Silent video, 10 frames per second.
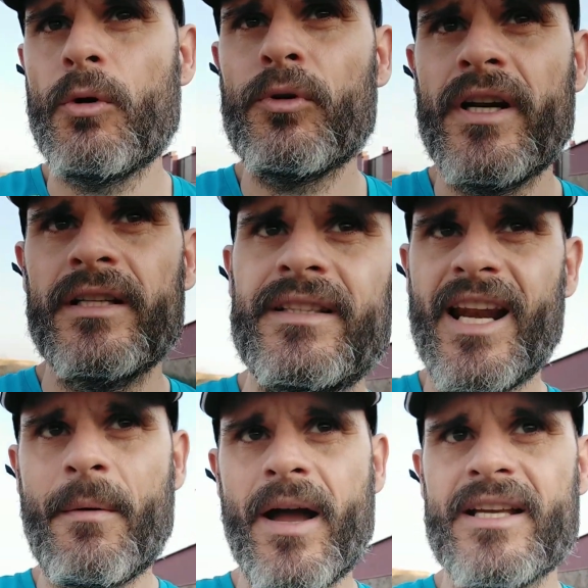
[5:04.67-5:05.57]
no poner
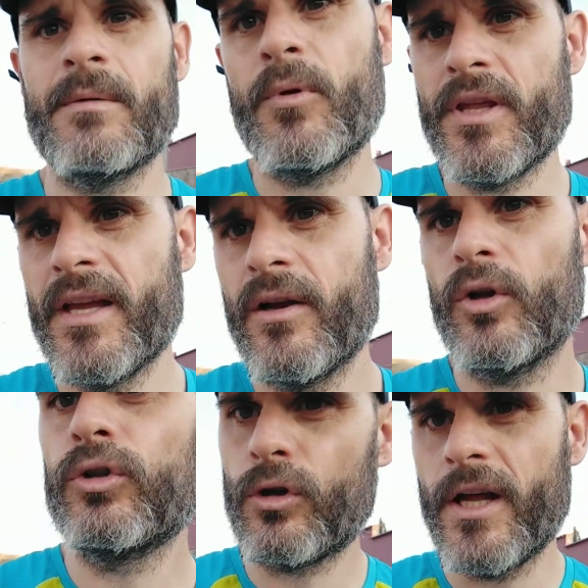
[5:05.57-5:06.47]
trabas que se pueden
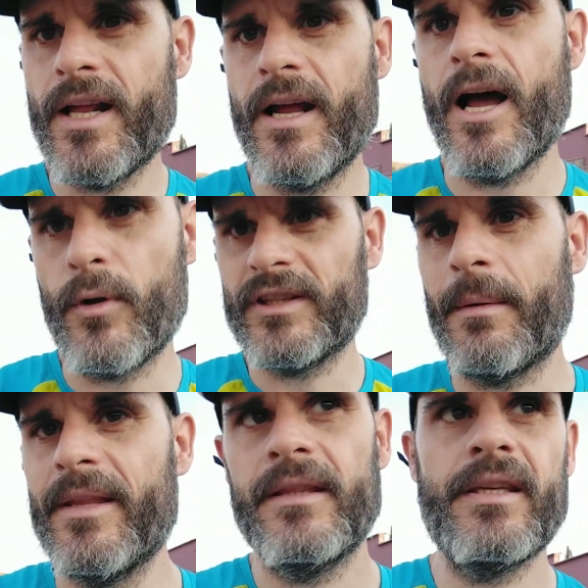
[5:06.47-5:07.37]
controlar a
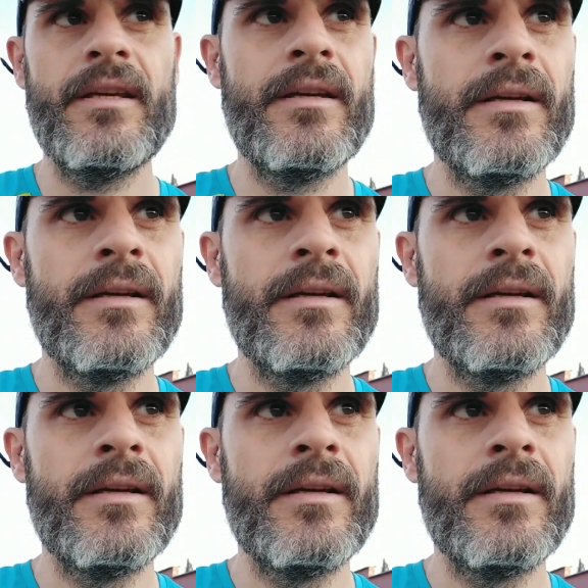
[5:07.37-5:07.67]
nuestra mente.